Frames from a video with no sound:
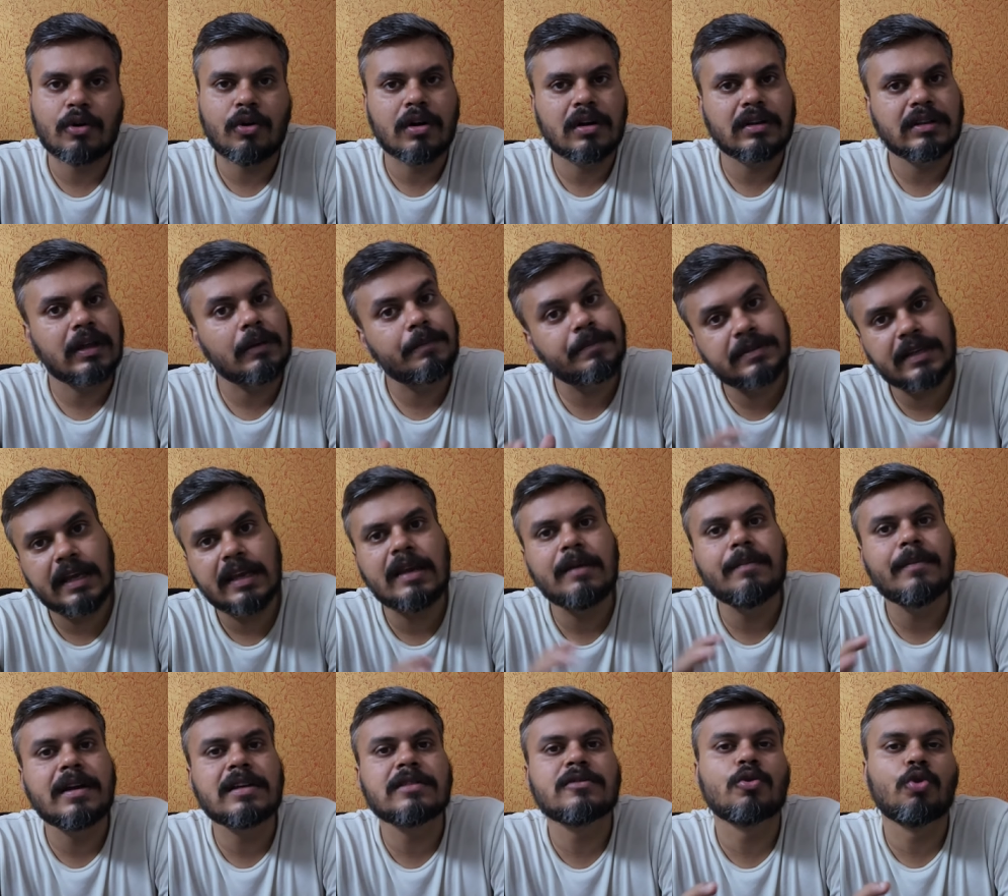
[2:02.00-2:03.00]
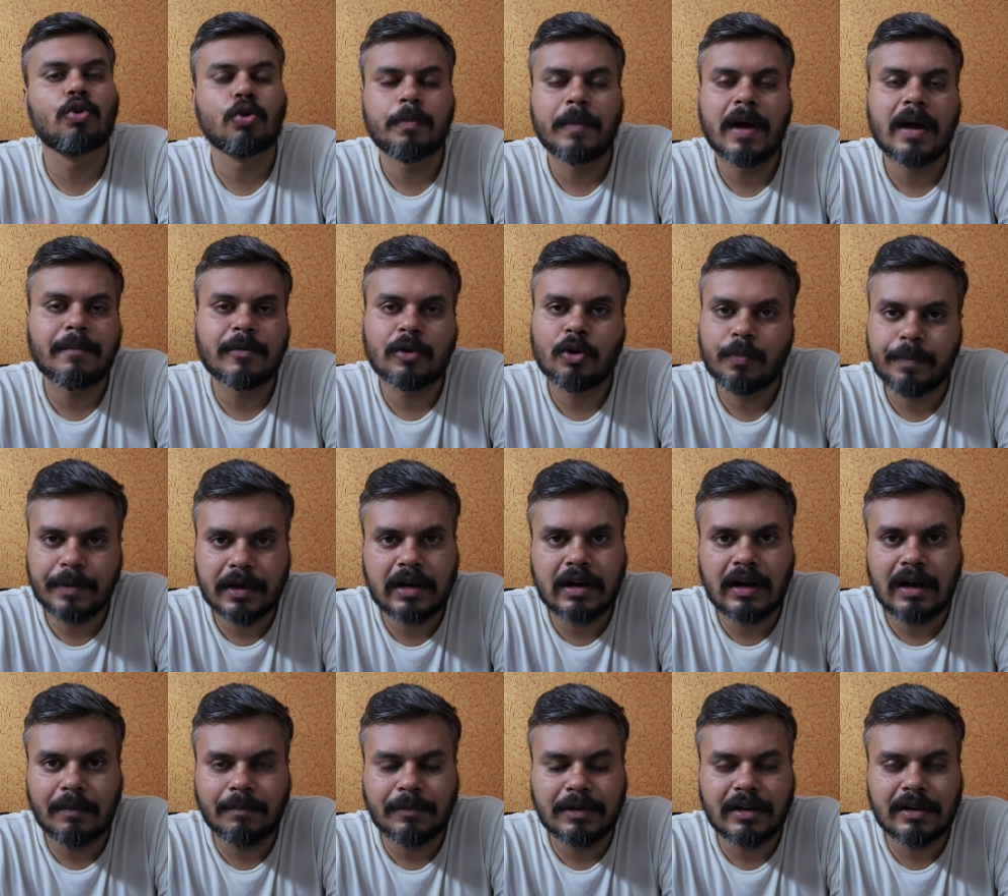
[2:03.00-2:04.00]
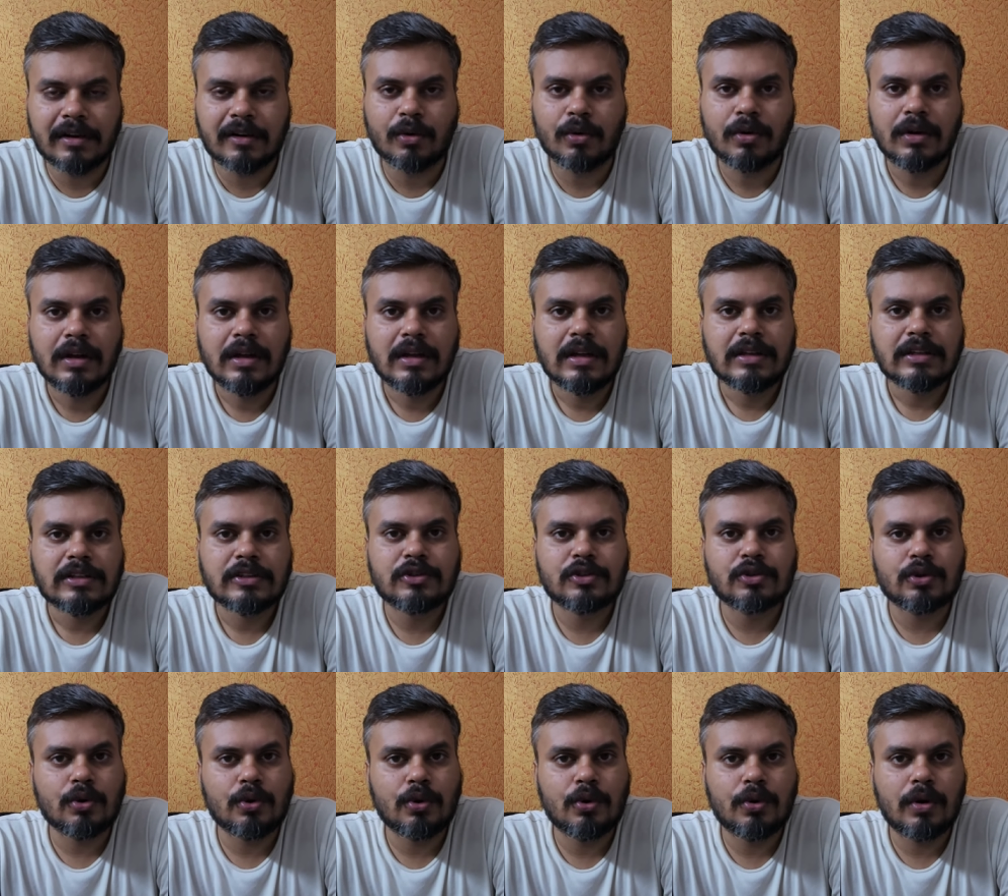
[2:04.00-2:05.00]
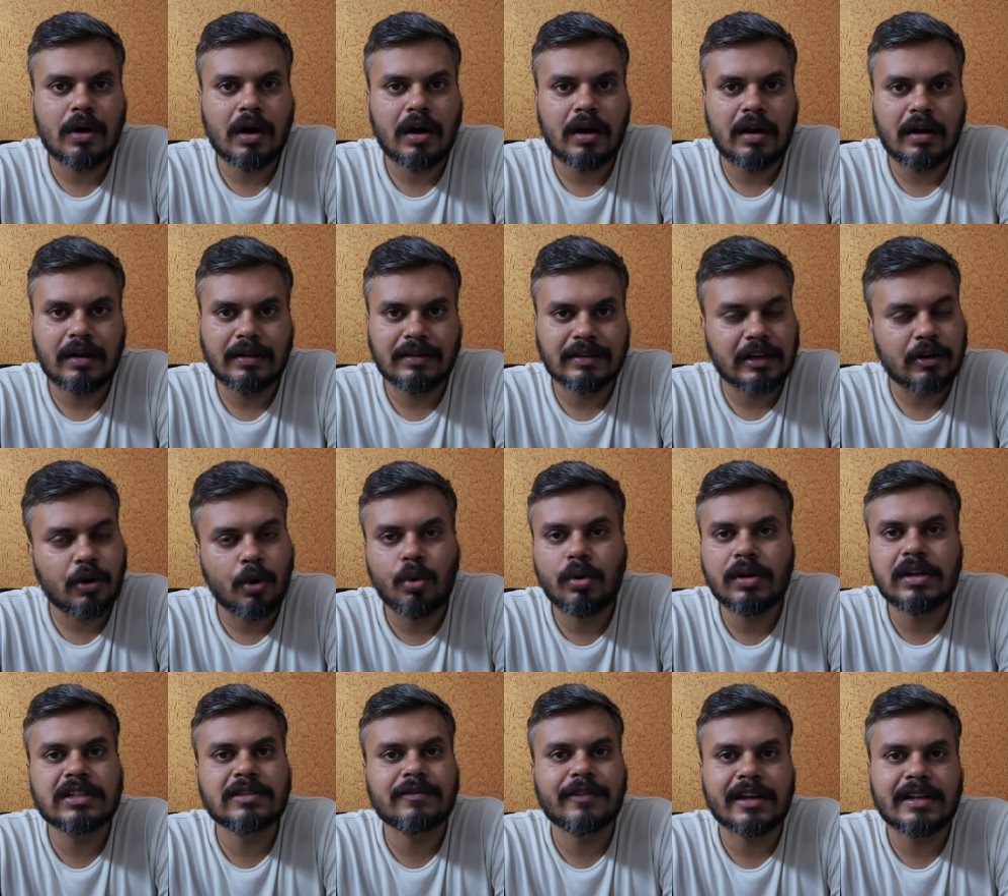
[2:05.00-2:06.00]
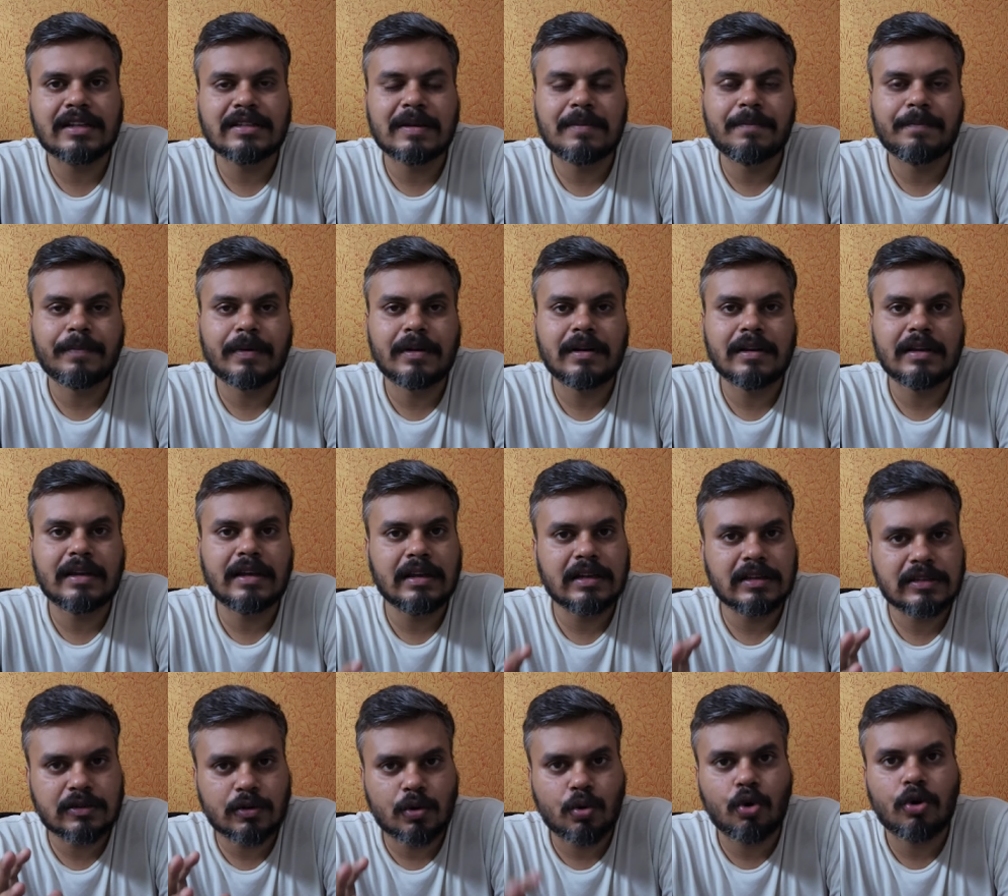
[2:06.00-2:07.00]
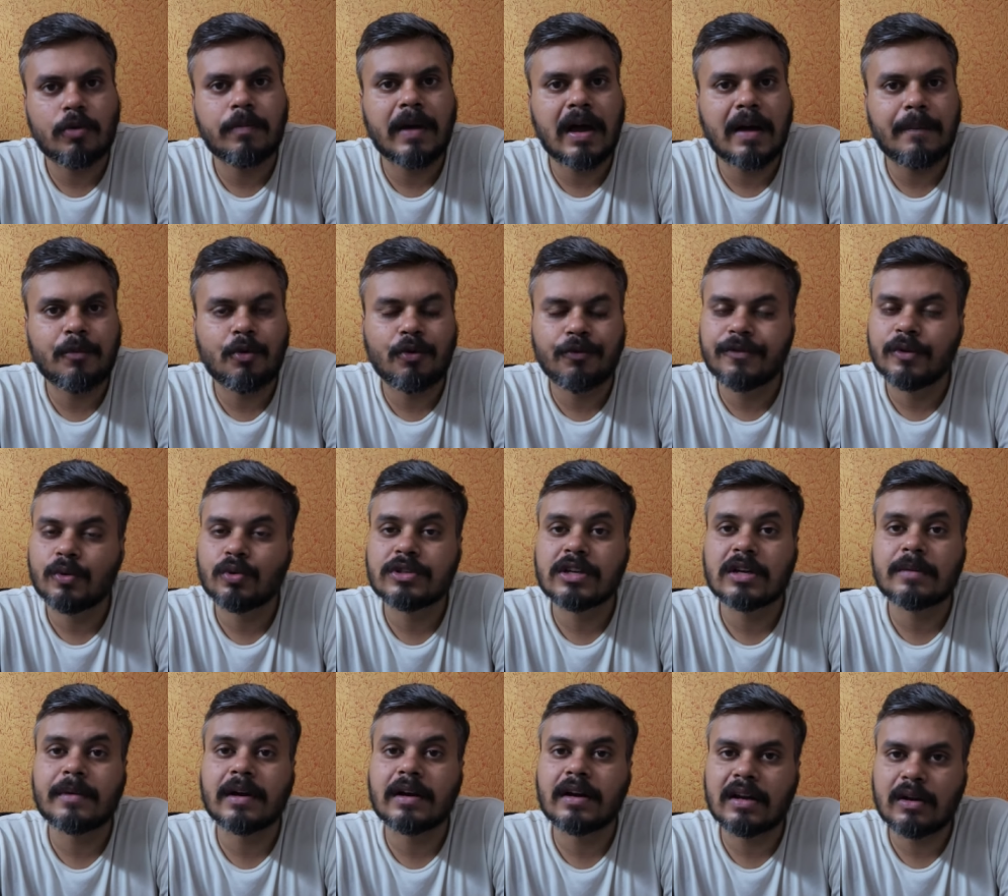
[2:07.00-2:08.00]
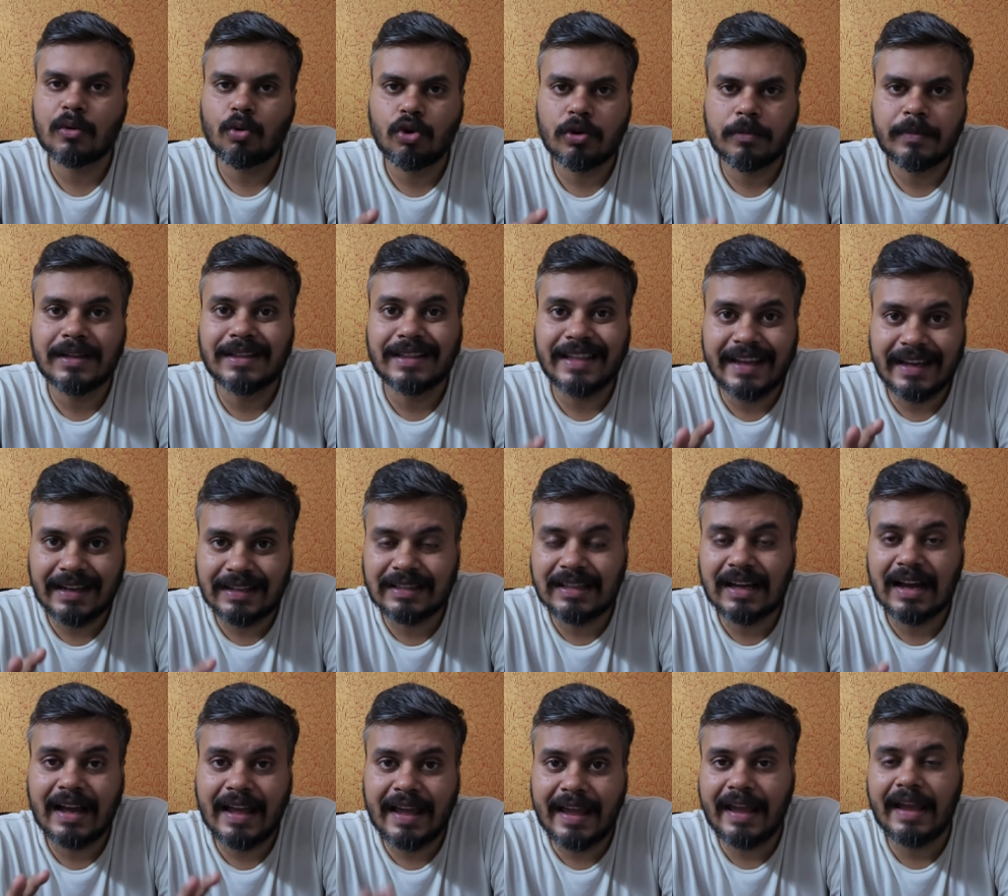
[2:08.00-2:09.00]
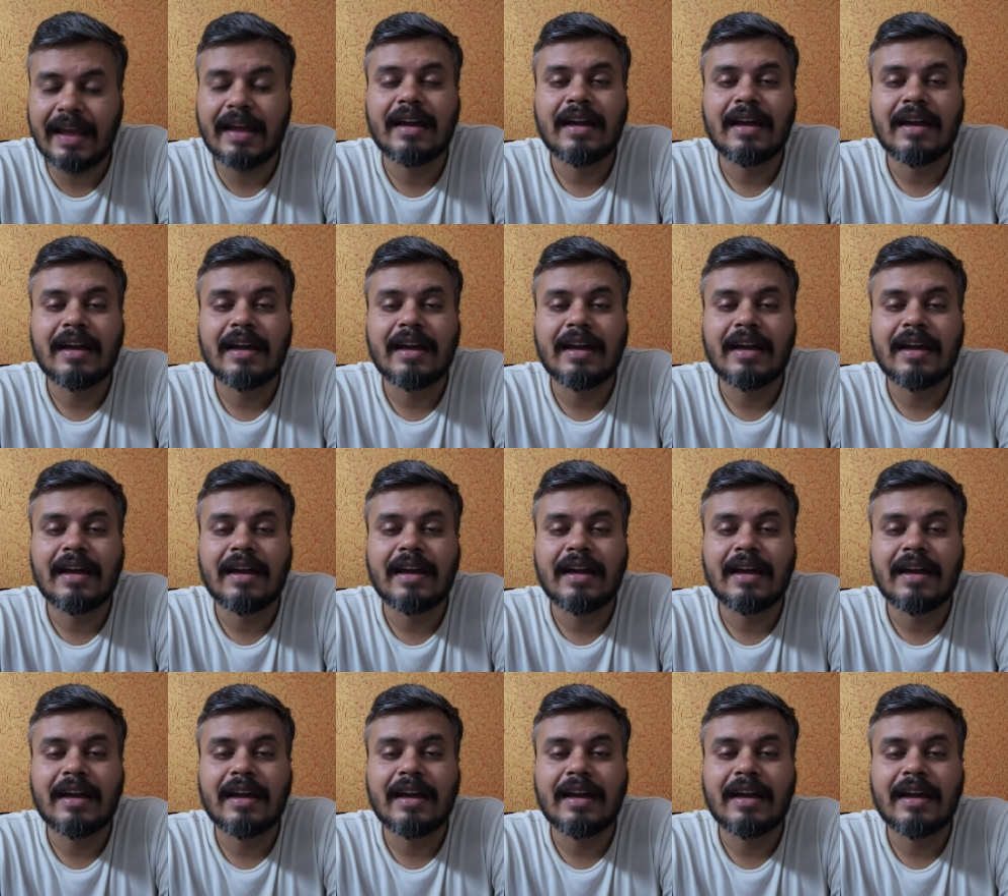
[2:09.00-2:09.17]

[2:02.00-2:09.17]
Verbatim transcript: और तब से ही मैं इस रोड मैप के ऊपर काम कर रहा हूँ सो द गोल इज़ वेरी सिंपल कि इस रोड मैप को फ्यूचर में अगर कोई भी देखता है